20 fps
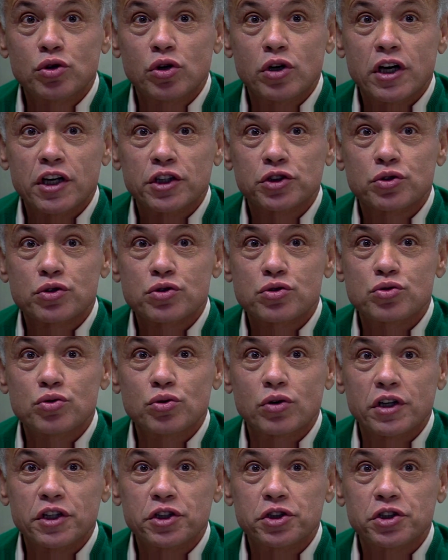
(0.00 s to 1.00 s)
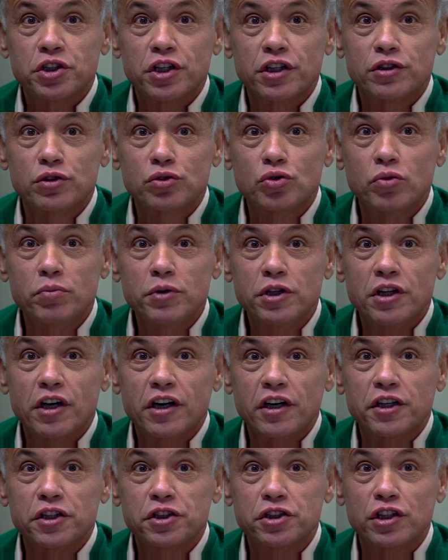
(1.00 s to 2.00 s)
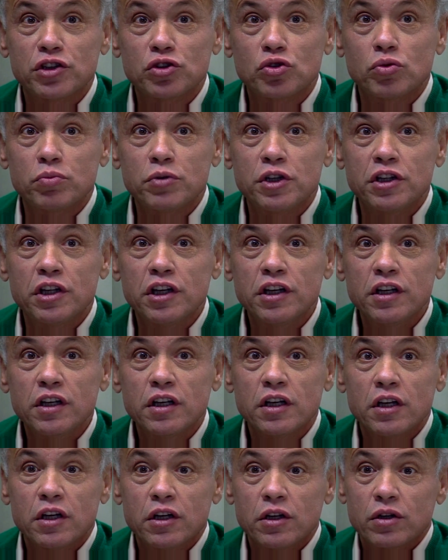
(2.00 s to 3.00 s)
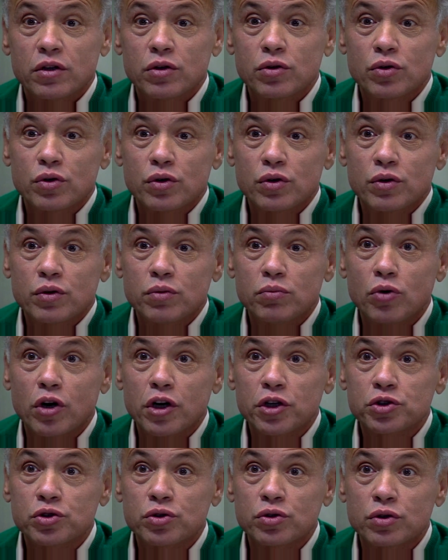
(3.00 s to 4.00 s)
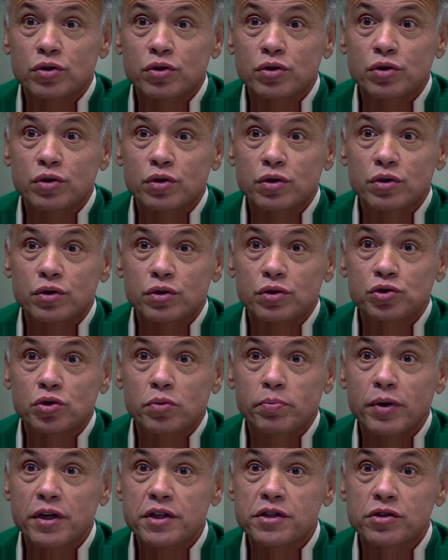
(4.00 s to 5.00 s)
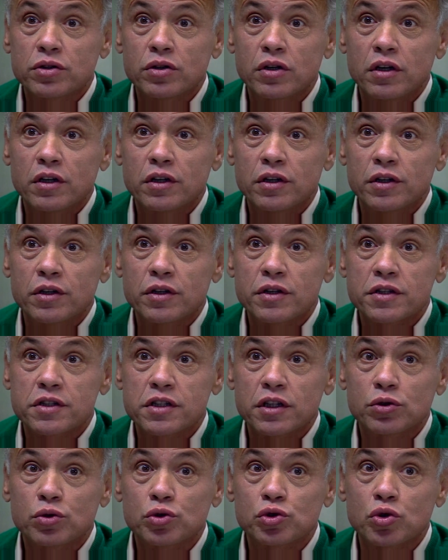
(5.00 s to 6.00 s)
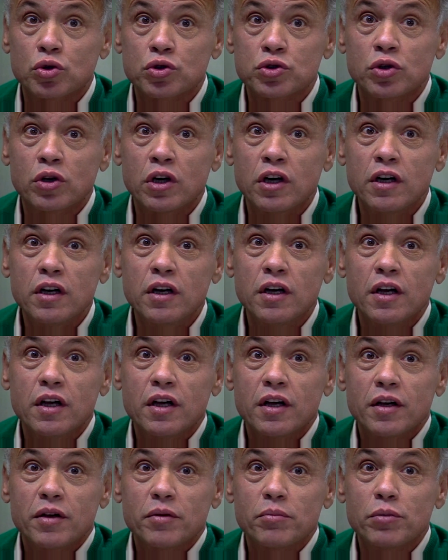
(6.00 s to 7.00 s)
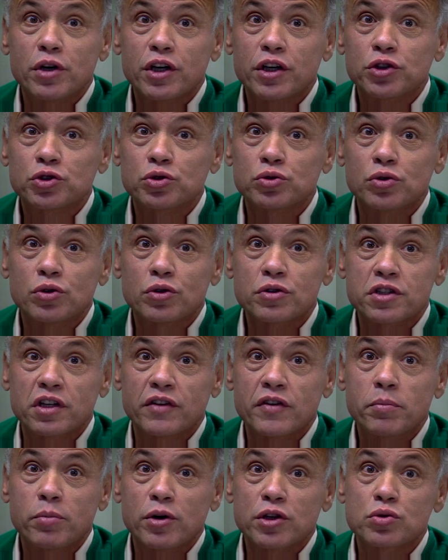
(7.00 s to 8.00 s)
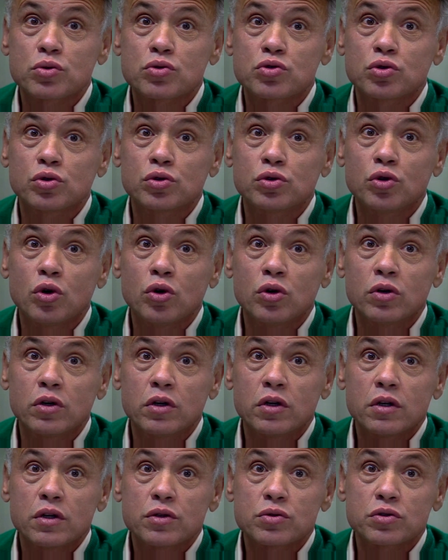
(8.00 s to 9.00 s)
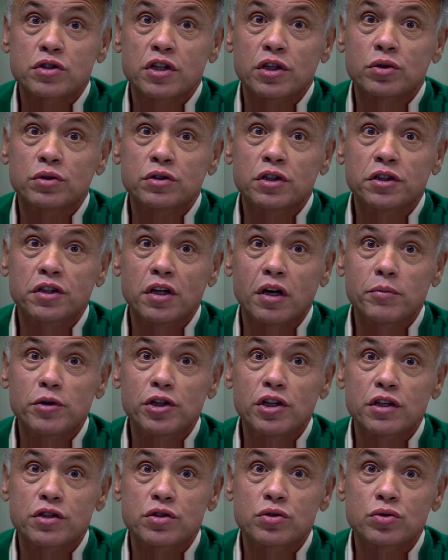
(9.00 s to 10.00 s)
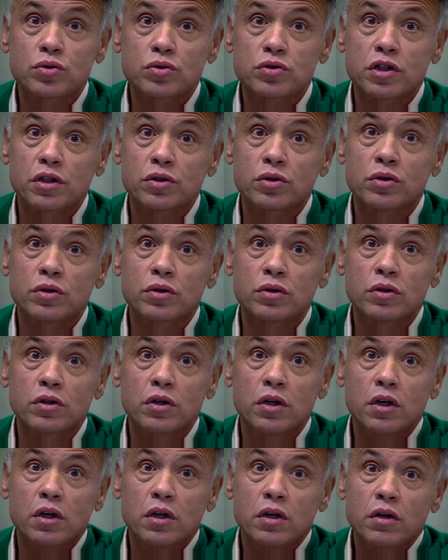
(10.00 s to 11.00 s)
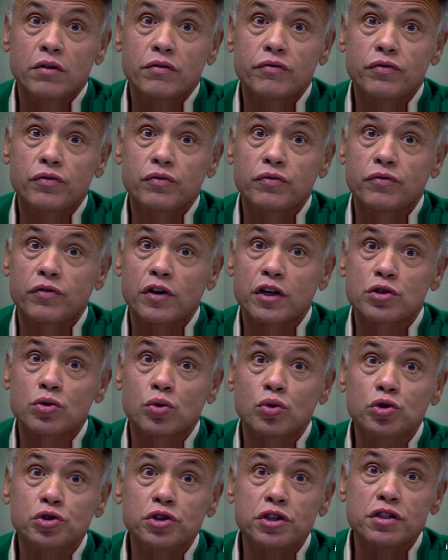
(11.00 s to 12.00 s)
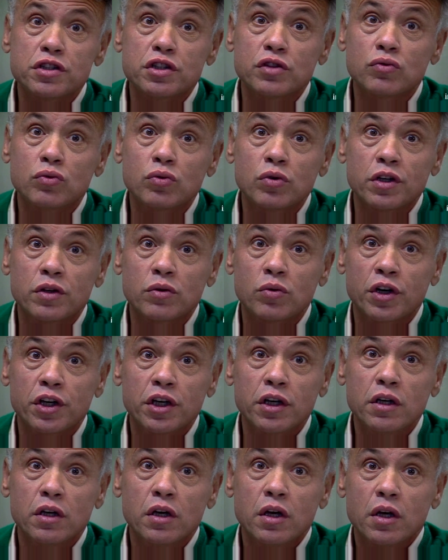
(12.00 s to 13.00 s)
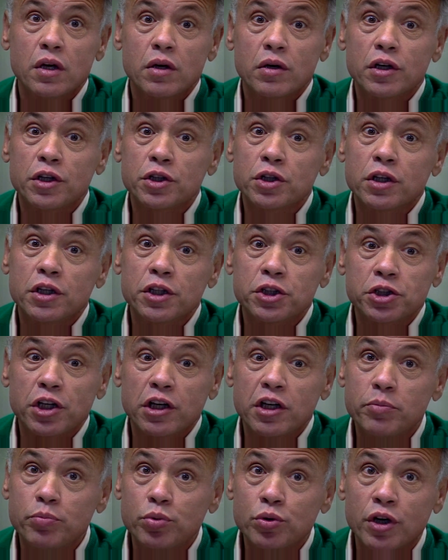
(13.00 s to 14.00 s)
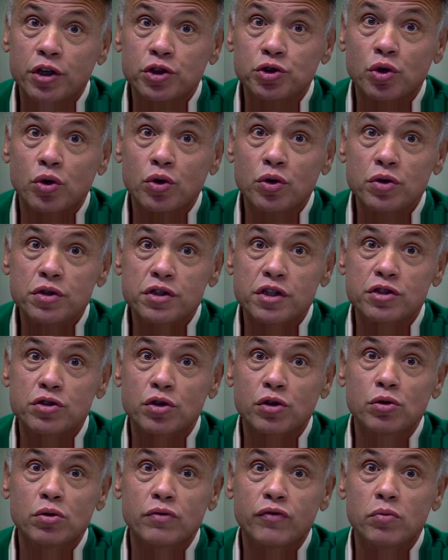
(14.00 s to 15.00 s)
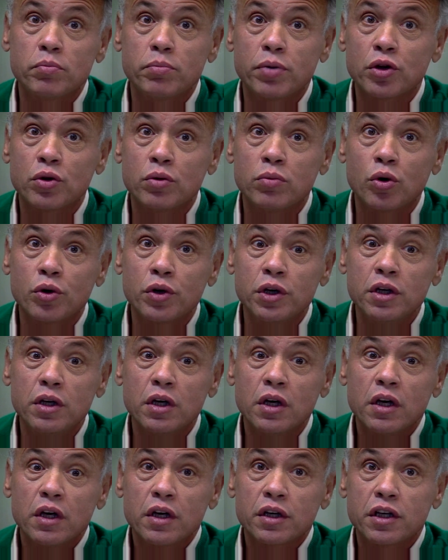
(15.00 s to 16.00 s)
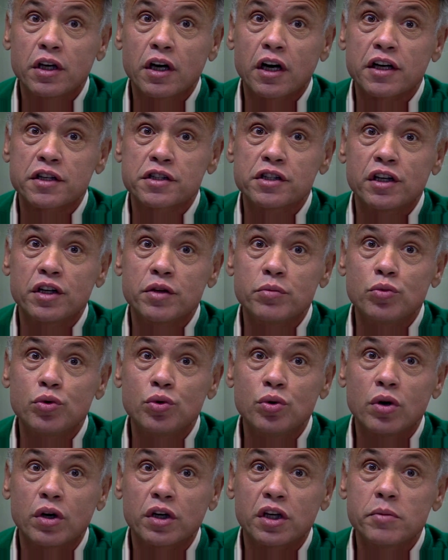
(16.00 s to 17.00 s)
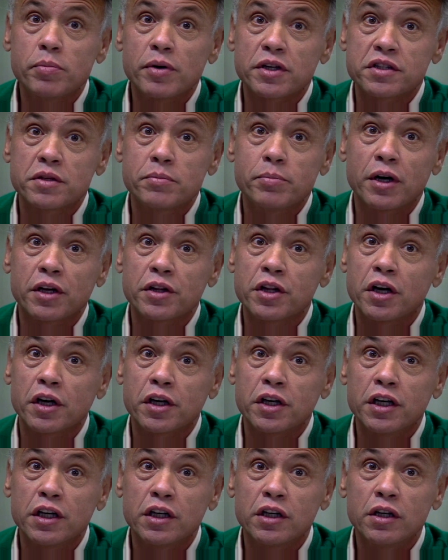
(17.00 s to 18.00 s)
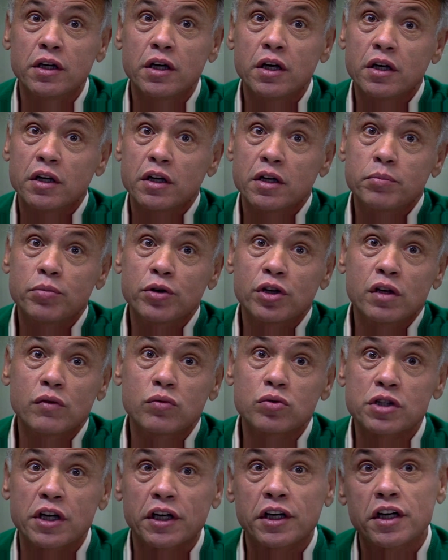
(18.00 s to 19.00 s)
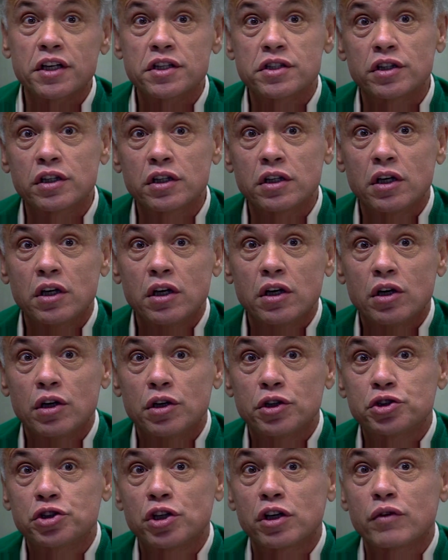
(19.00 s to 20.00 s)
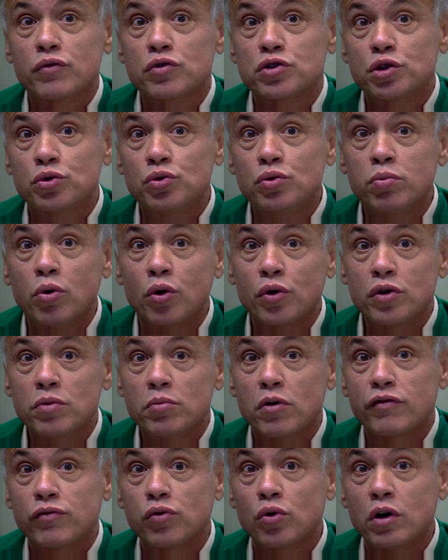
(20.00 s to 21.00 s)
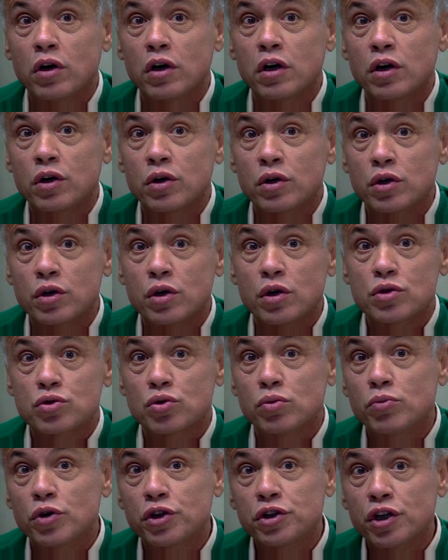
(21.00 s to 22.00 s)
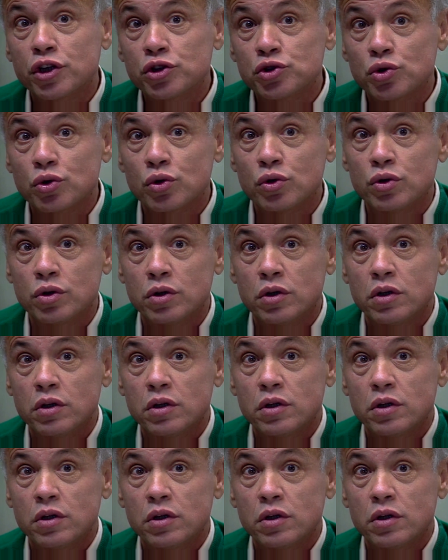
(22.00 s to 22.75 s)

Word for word: Delage sur les chiens dominants et les chiens dominés. moi, je, je pense cette chose-là, mais je ne le savais pas sous ce nom, sous cette détermination, sous cette euh, phrasologie, si vous voulez, voyez. Les, les, chiens les plus dangereux, c'est ceux qui ne font pas de bruit, qui rasaient les murs, qui passaient par derrière, et puis qui vous agressaient. Les chiens qui faisaient du bruit, ma foi, euh, sont moins dangereux.